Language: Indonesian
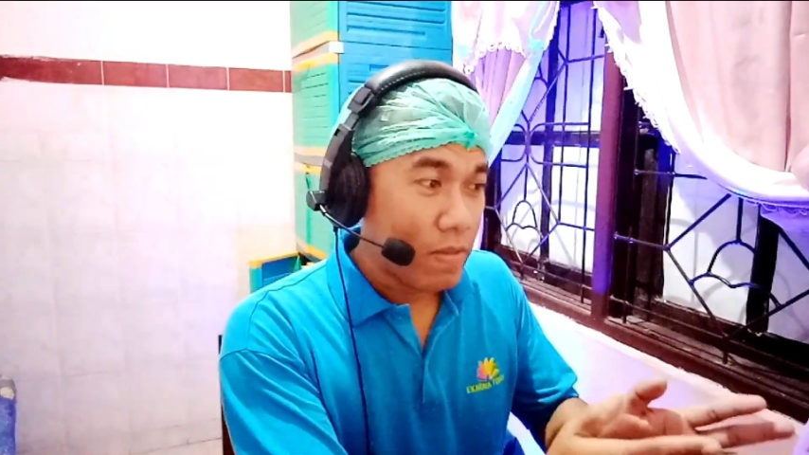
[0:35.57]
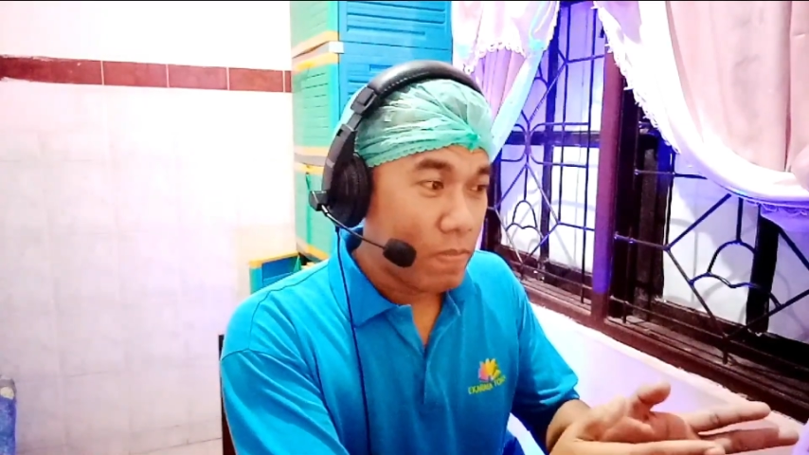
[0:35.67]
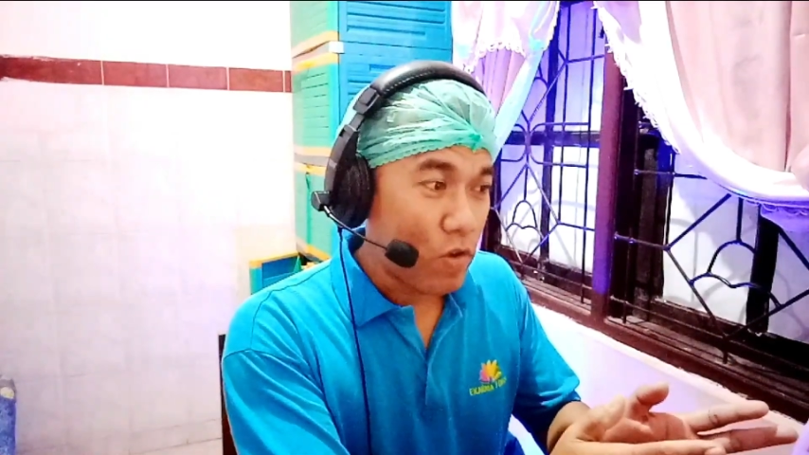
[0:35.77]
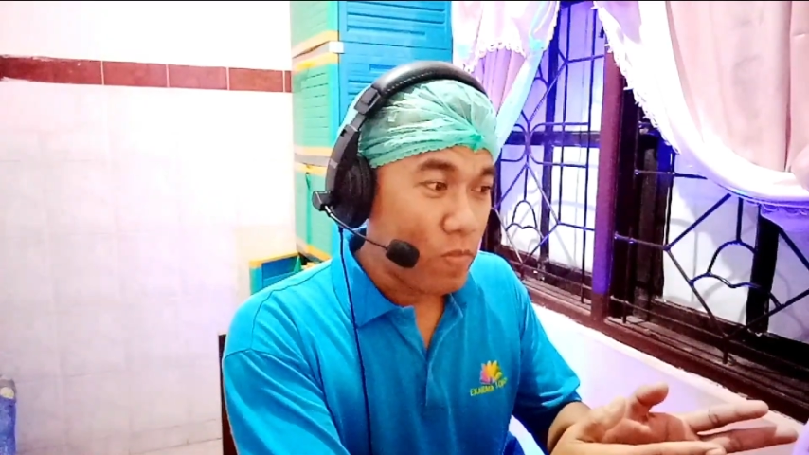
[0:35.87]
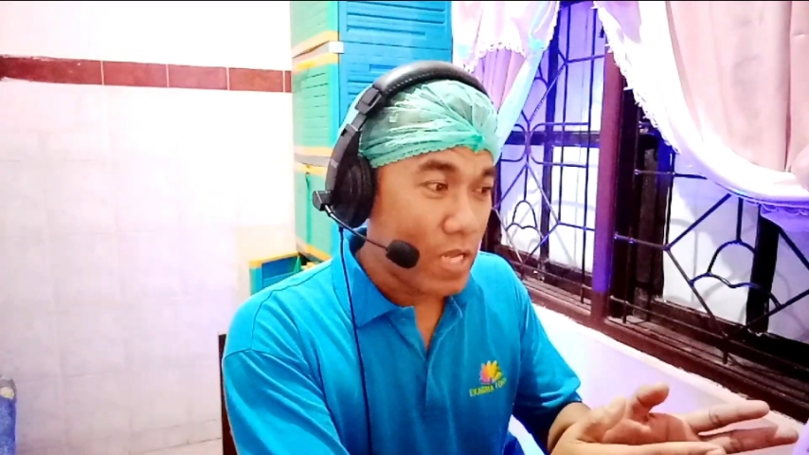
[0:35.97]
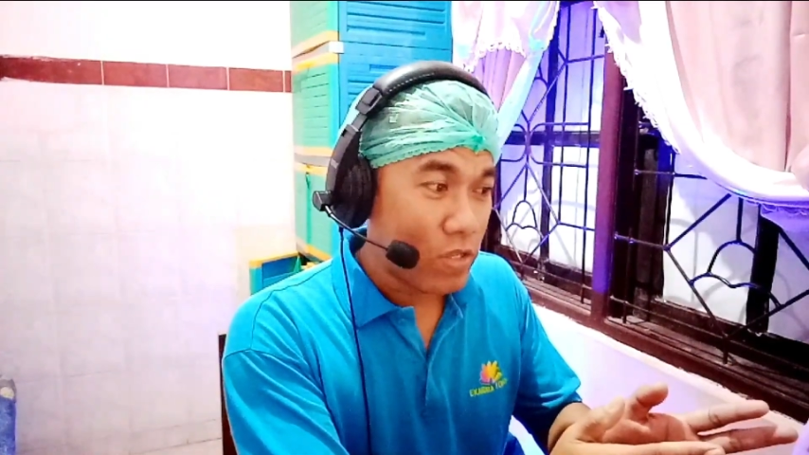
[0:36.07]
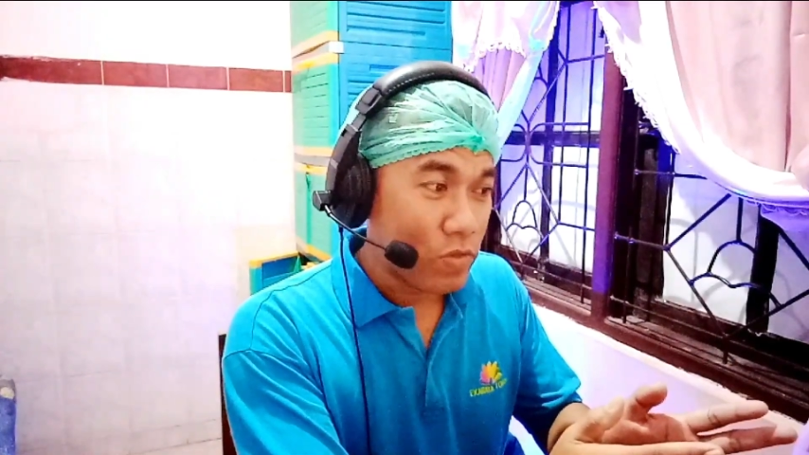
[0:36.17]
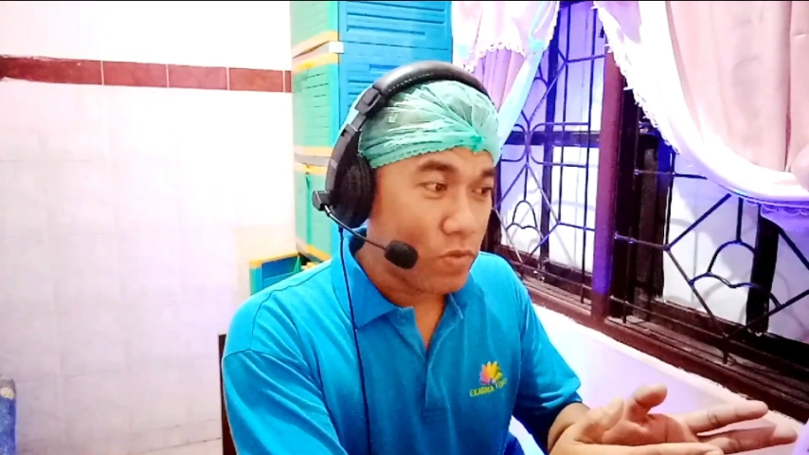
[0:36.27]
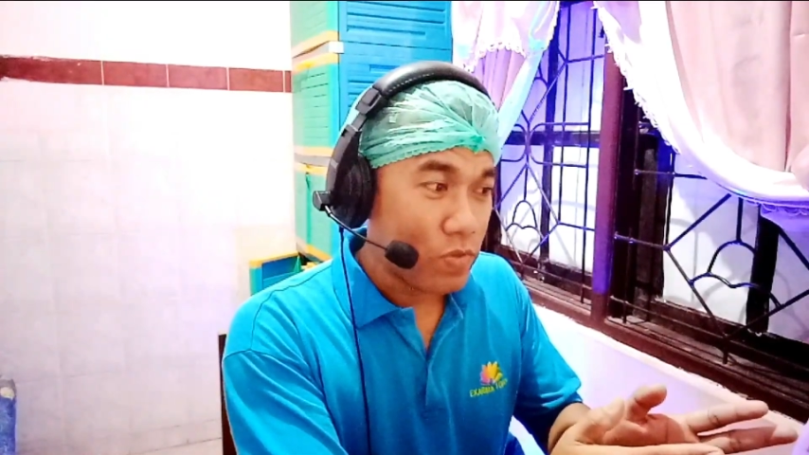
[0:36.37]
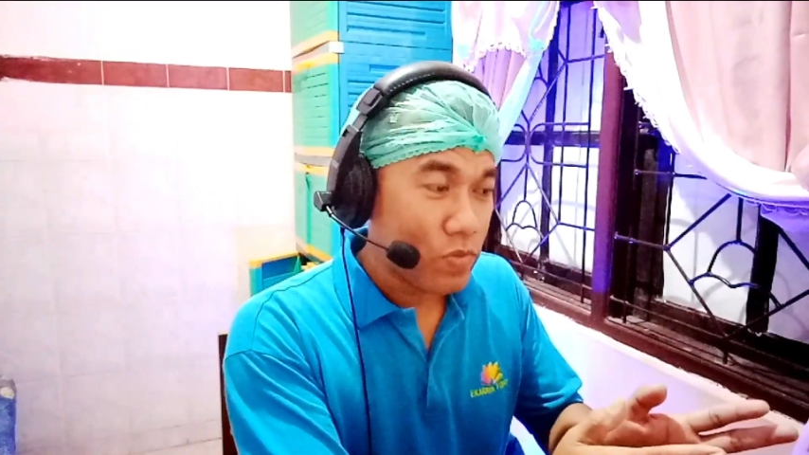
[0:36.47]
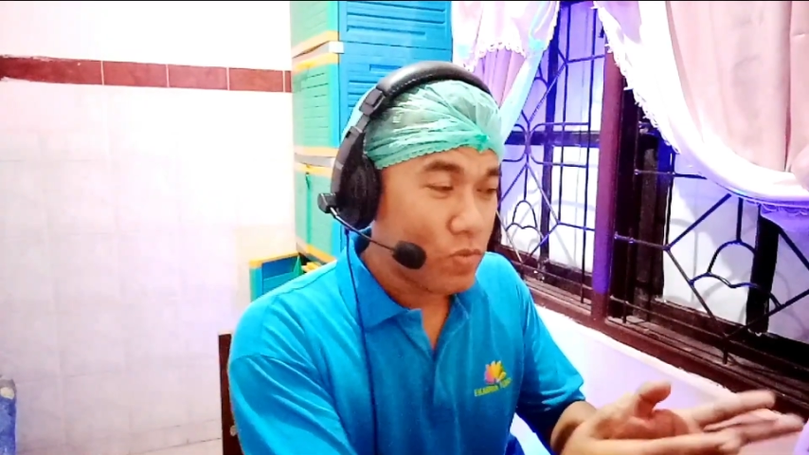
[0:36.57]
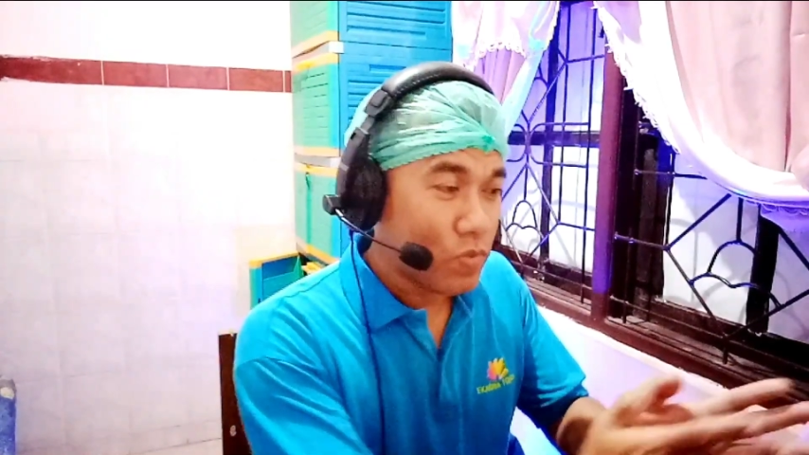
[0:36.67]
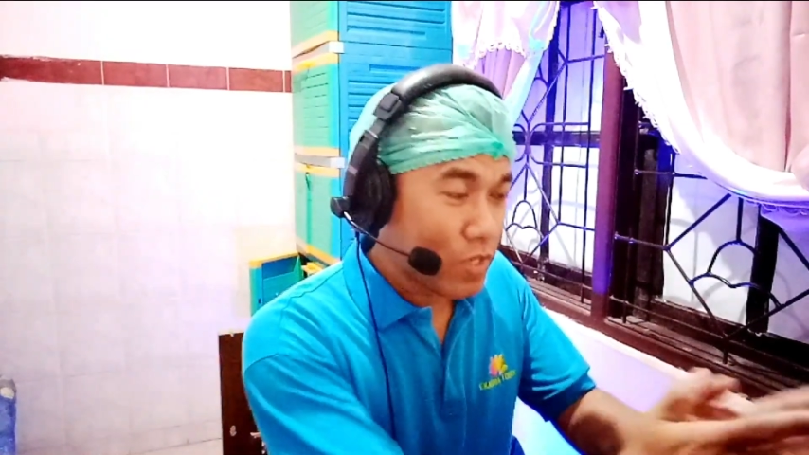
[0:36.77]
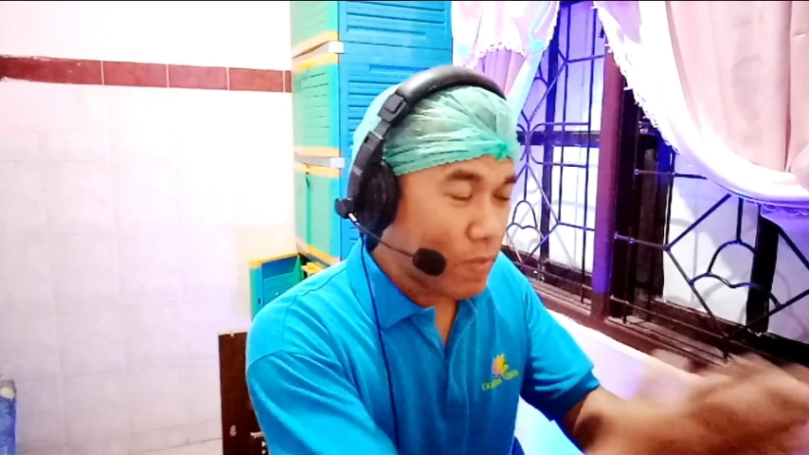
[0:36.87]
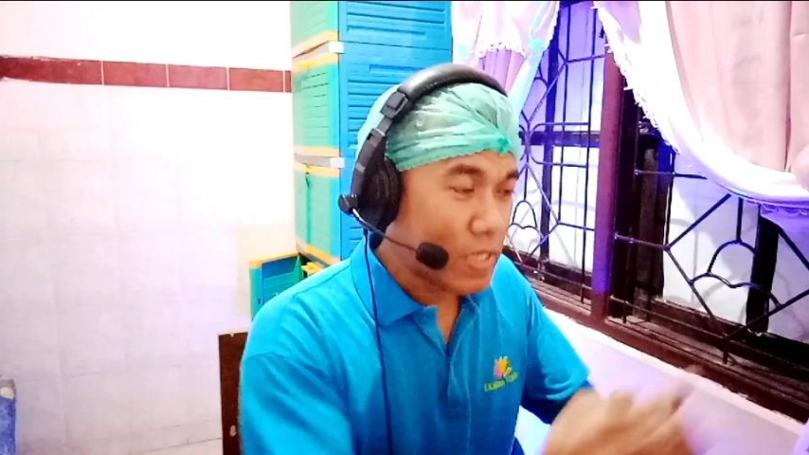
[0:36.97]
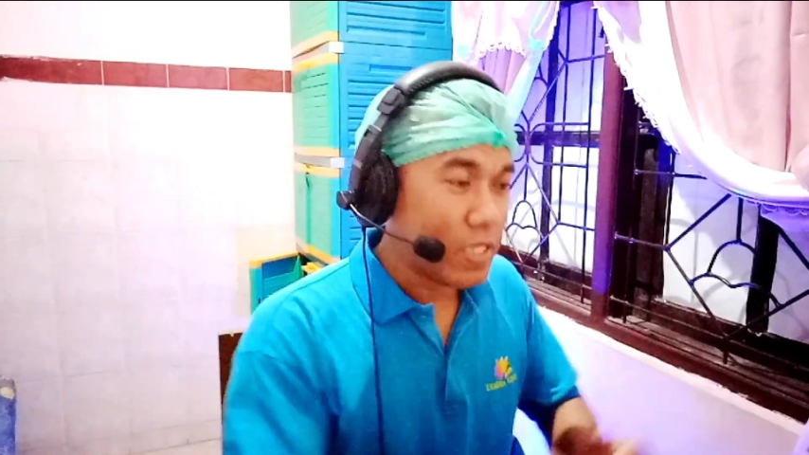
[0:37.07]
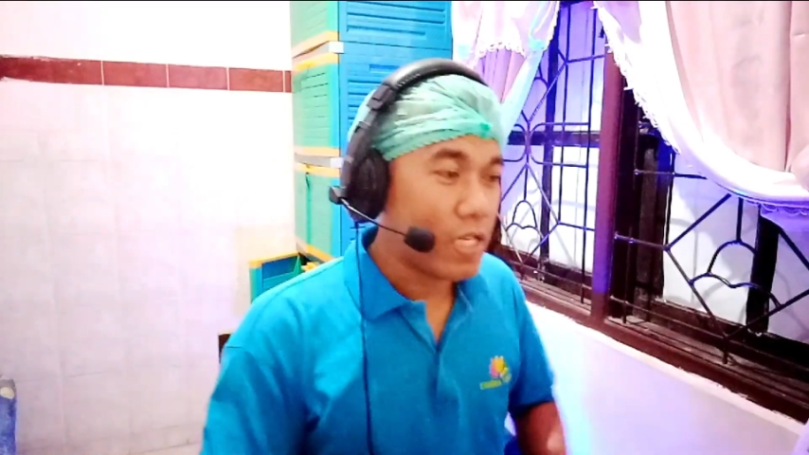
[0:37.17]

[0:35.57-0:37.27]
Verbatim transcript: mau bantu dia pasti